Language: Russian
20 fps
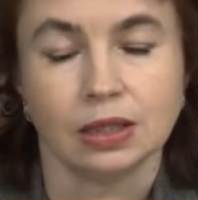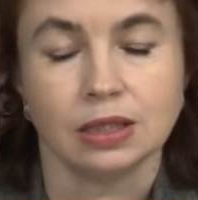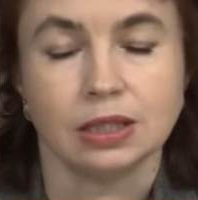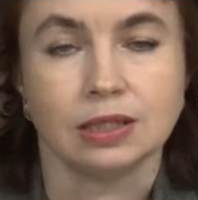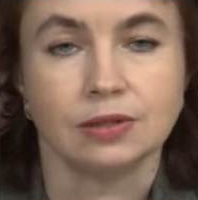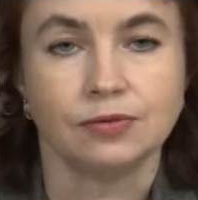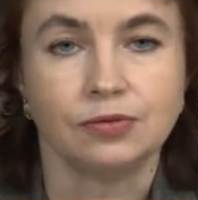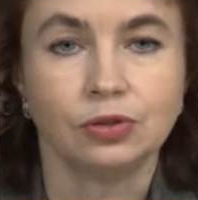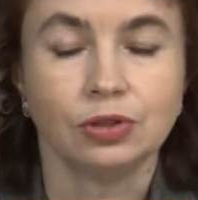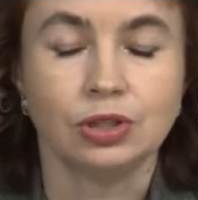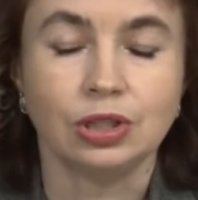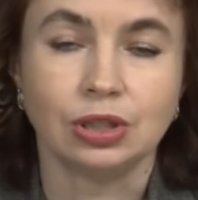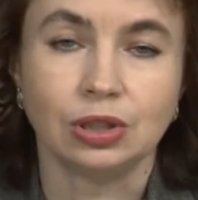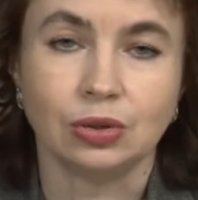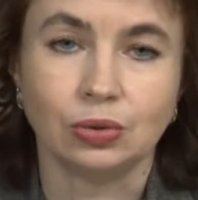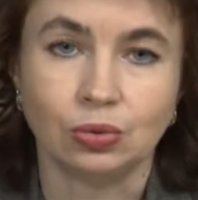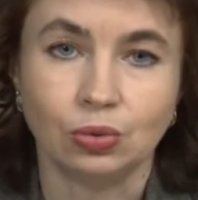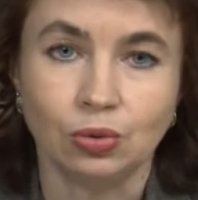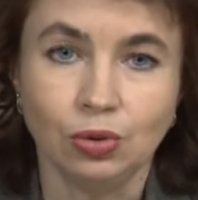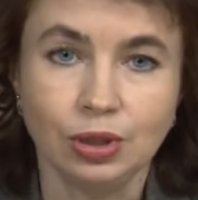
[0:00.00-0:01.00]
Сегодня
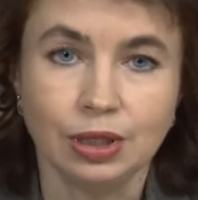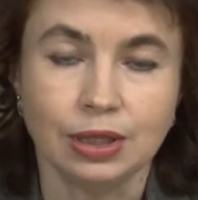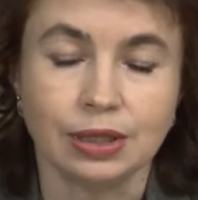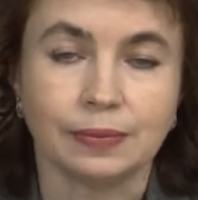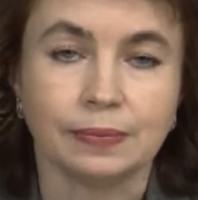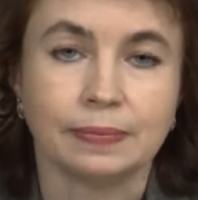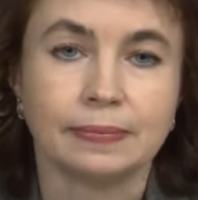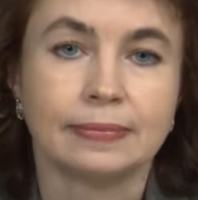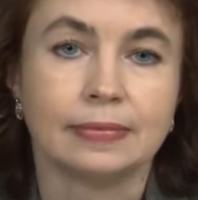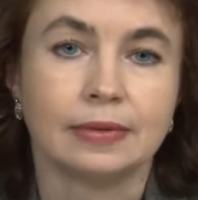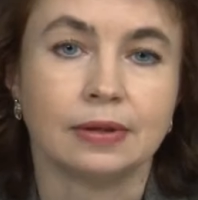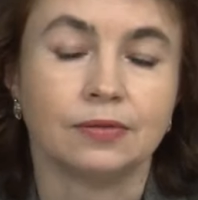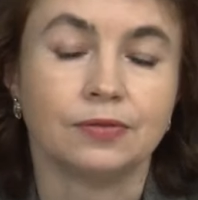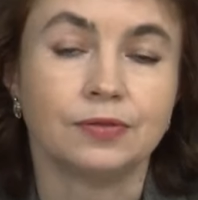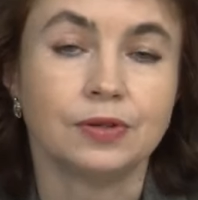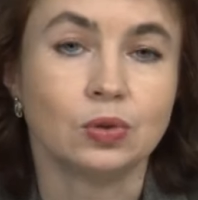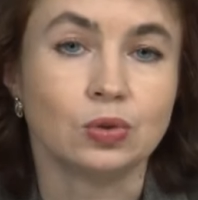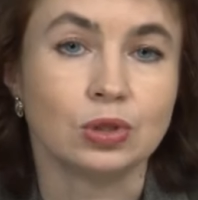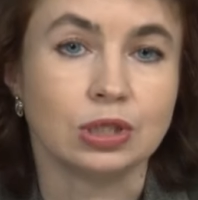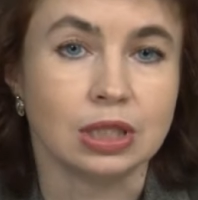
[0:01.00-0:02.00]
на уроке
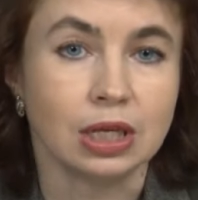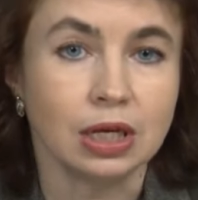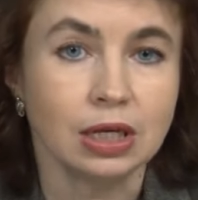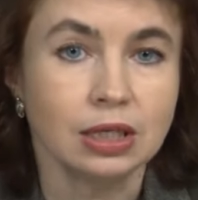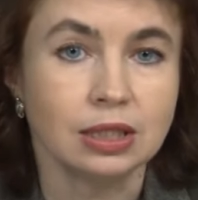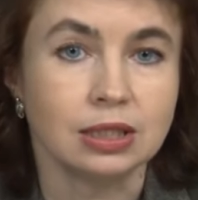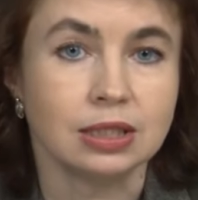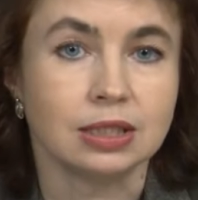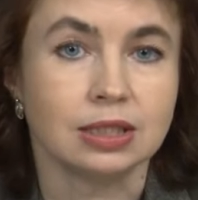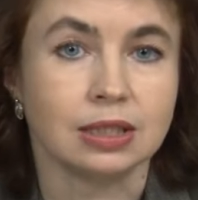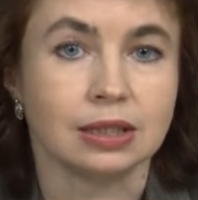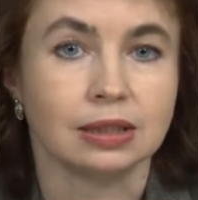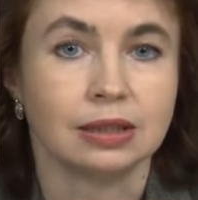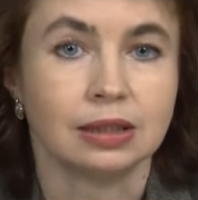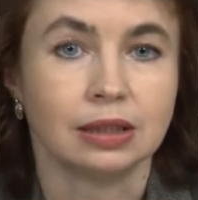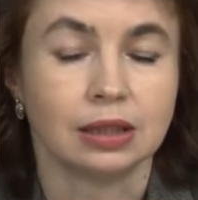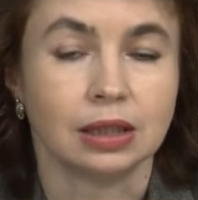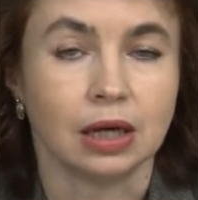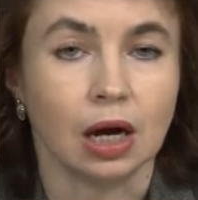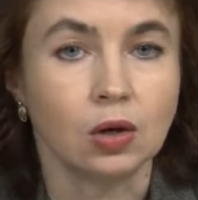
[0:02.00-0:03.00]
вы узнаете,
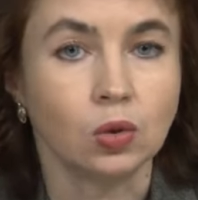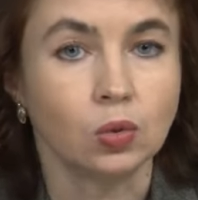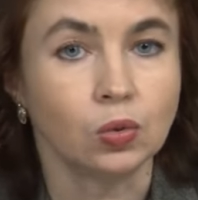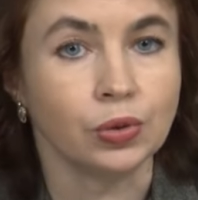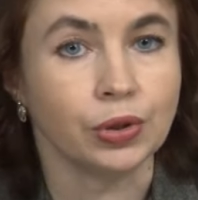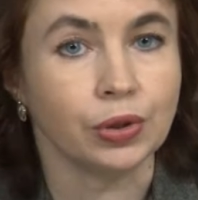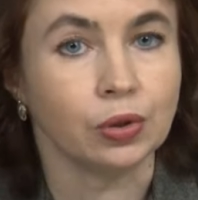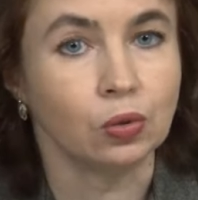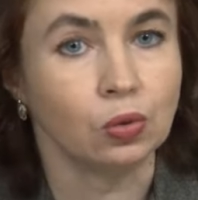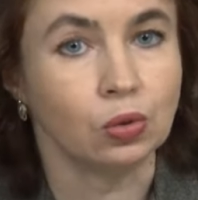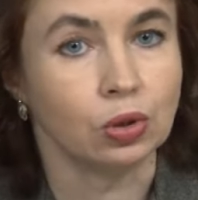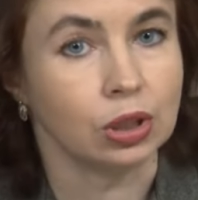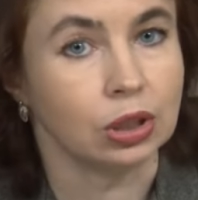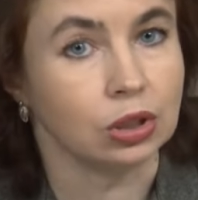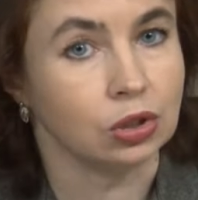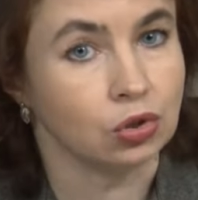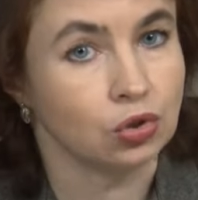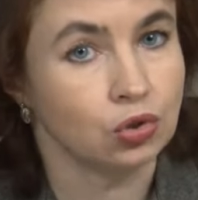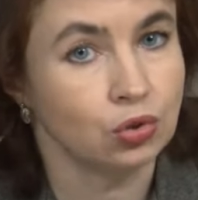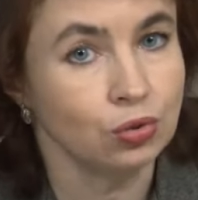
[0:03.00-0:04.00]
какой
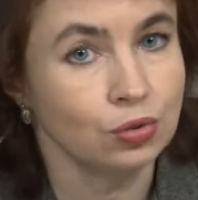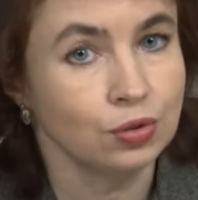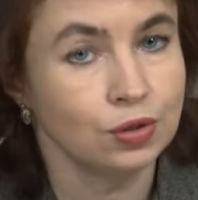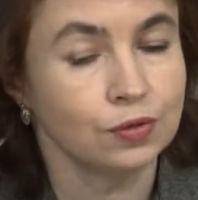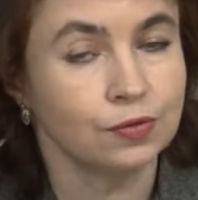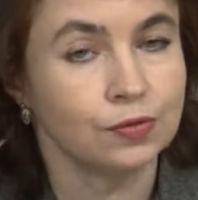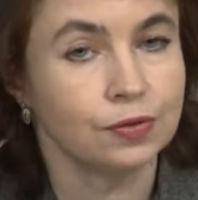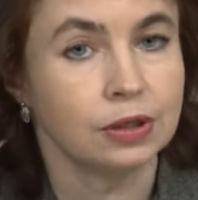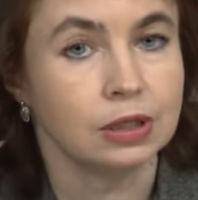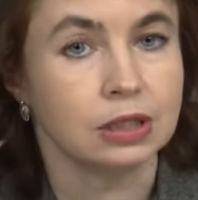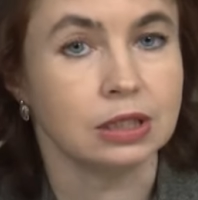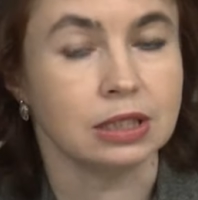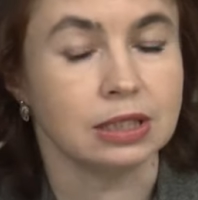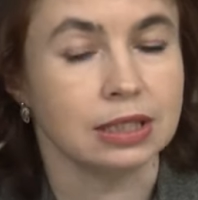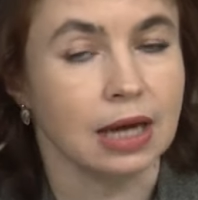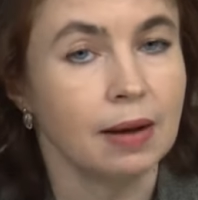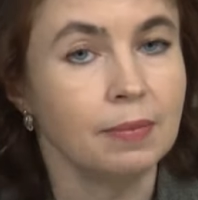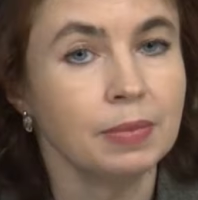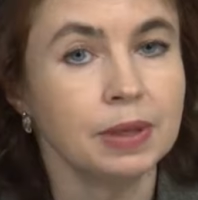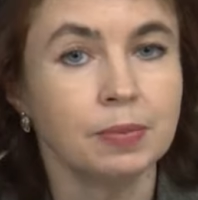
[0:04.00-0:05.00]
орган чувств
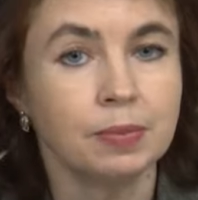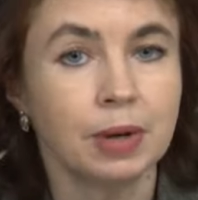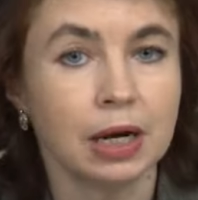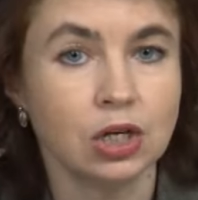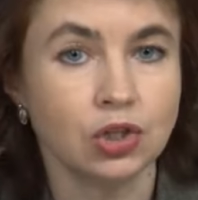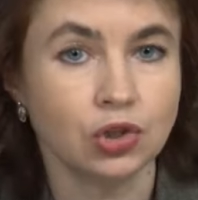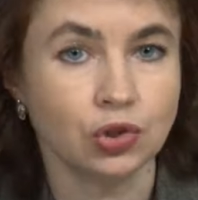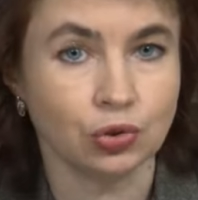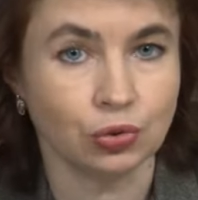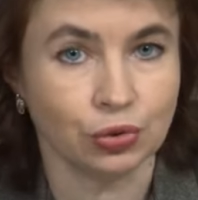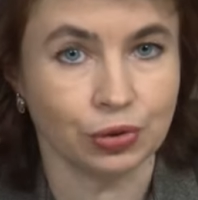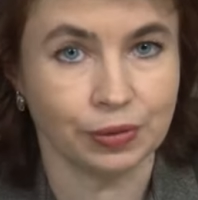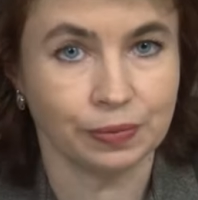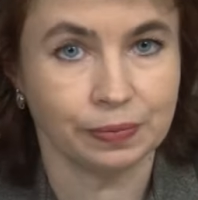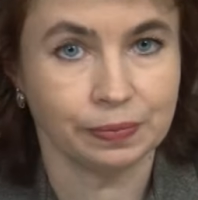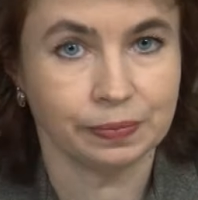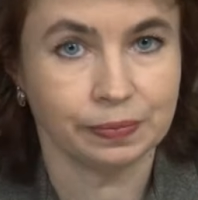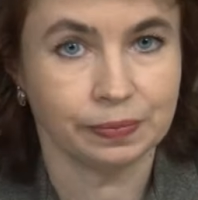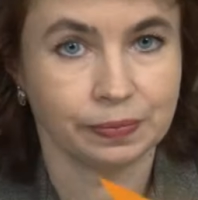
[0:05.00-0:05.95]
самый большой.